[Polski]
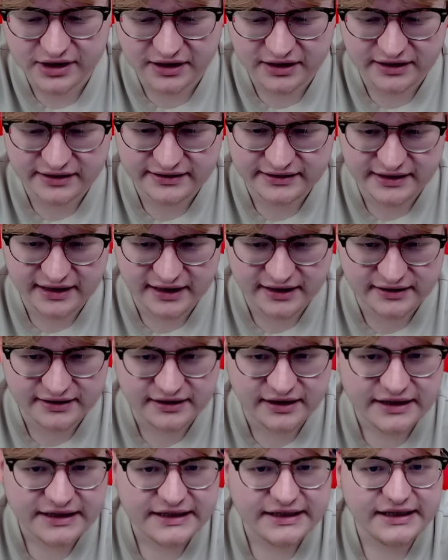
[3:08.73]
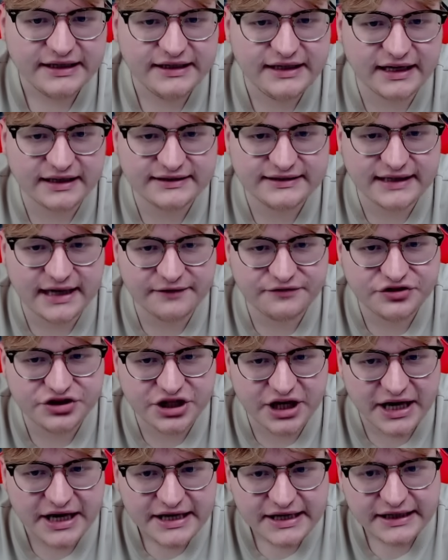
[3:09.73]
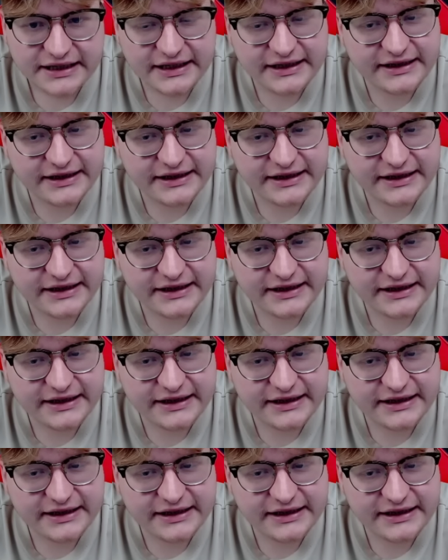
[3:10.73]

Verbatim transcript: na start, jak zawsze. I